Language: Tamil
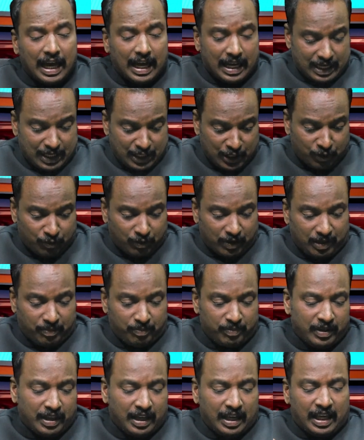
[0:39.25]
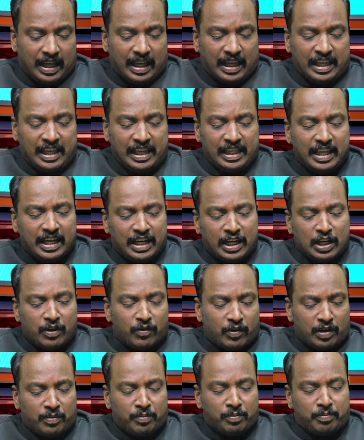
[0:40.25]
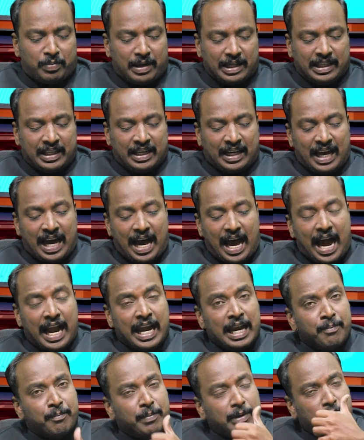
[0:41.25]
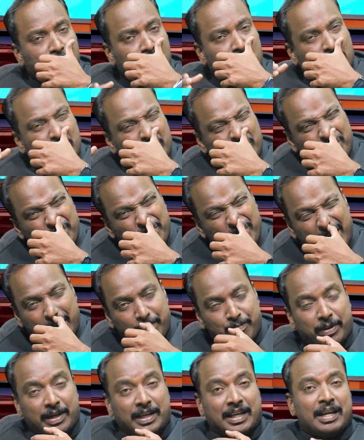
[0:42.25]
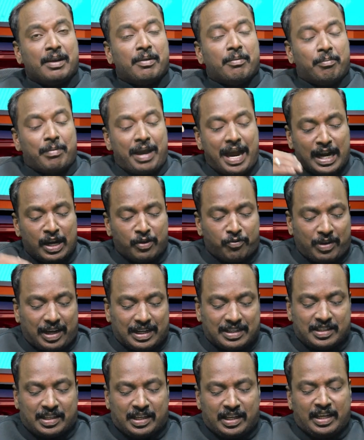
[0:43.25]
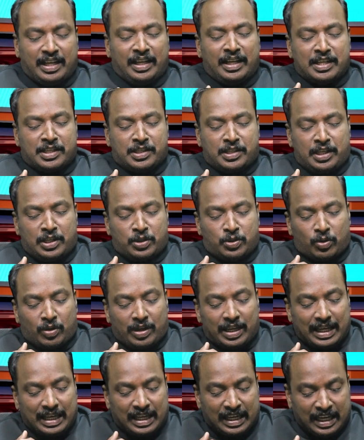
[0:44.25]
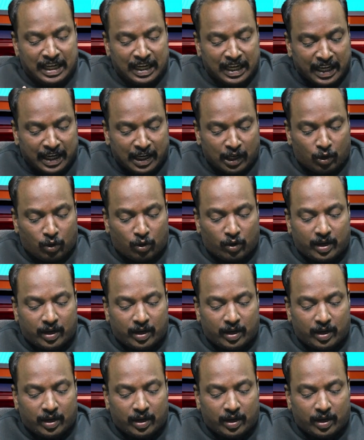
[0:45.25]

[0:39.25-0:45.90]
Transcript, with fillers: நிறுவனம் இந்த நிறுவனம் பார்த்தீங்கன்னா ஐம்பதற்கும் மேற்பட்ட மேனுஃபேக்சரிங் இண்டஸ்ட்ரீஸோட கிளைகளோடு